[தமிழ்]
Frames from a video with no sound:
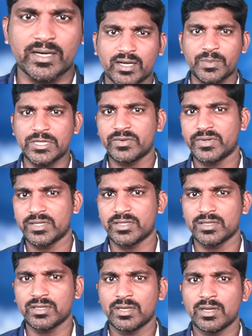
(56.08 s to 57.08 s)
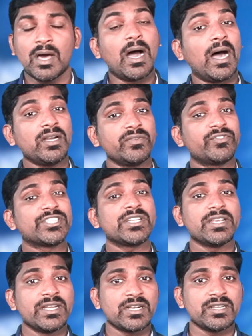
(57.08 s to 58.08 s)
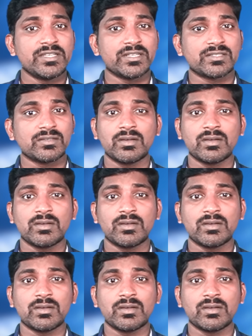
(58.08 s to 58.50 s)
கட்டமைத்து வருது ஆர்டிஃபிஷியல் இன்டெலிஜென்ஸ்